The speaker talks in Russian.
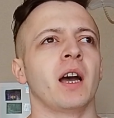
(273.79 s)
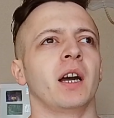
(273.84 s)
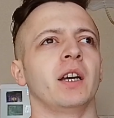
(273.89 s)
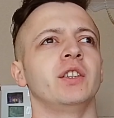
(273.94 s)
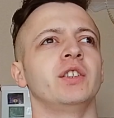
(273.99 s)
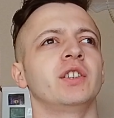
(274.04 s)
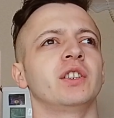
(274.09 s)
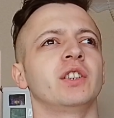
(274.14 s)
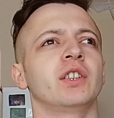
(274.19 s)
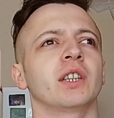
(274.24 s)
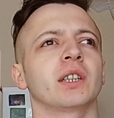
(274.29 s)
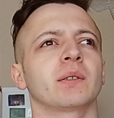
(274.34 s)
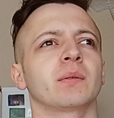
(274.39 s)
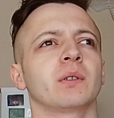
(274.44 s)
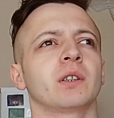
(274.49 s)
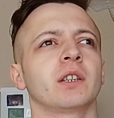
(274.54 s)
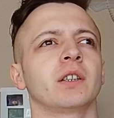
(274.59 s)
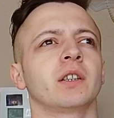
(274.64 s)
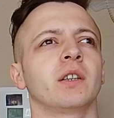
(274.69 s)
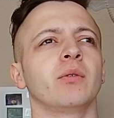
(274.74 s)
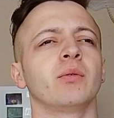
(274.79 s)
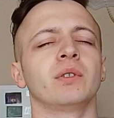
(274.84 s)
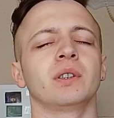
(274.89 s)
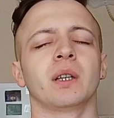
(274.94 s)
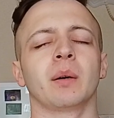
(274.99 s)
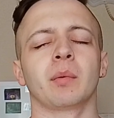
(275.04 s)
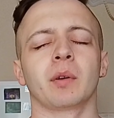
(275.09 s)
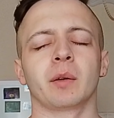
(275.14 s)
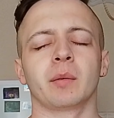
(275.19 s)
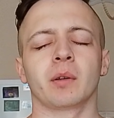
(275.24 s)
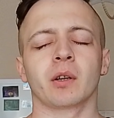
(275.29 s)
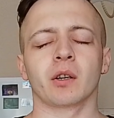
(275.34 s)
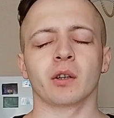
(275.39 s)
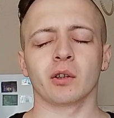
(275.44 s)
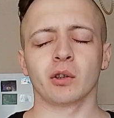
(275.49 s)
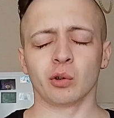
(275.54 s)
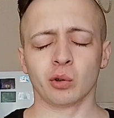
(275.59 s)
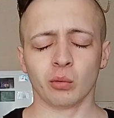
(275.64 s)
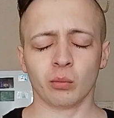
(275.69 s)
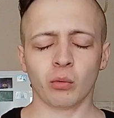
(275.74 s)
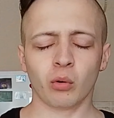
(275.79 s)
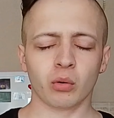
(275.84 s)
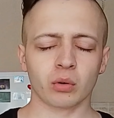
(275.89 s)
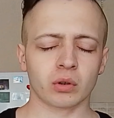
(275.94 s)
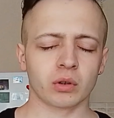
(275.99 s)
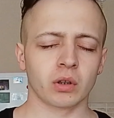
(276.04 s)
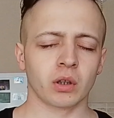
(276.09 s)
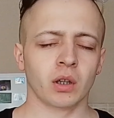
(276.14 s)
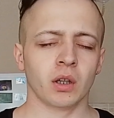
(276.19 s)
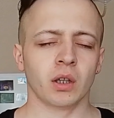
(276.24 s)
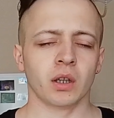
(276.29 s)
И сейчас вот эти люди, например, ну, могут